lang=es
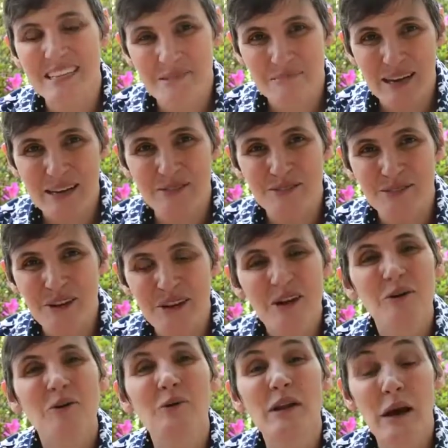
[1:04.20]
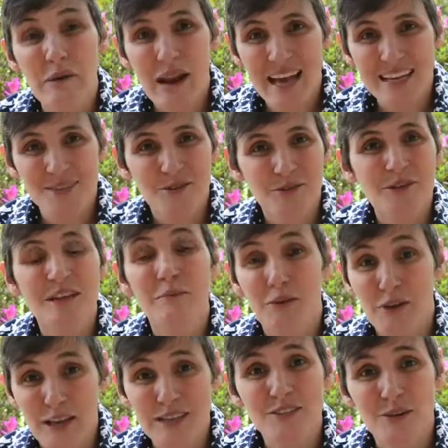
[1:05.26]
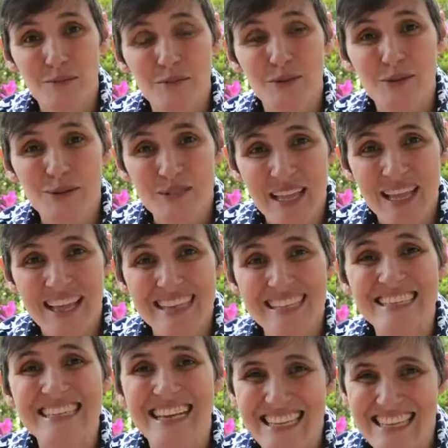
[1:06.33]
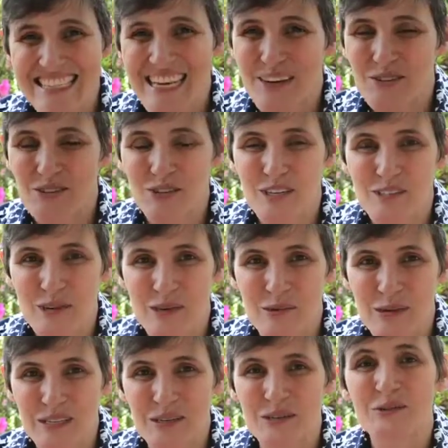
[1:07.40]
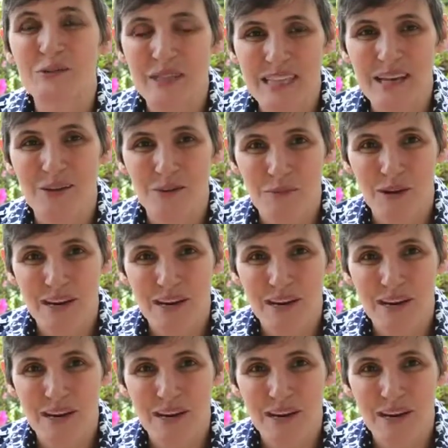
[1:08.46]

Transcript: hermanos. Un abrazo y mi oración por ustedes y el desarrollo de su encuentro. Cuenten con mi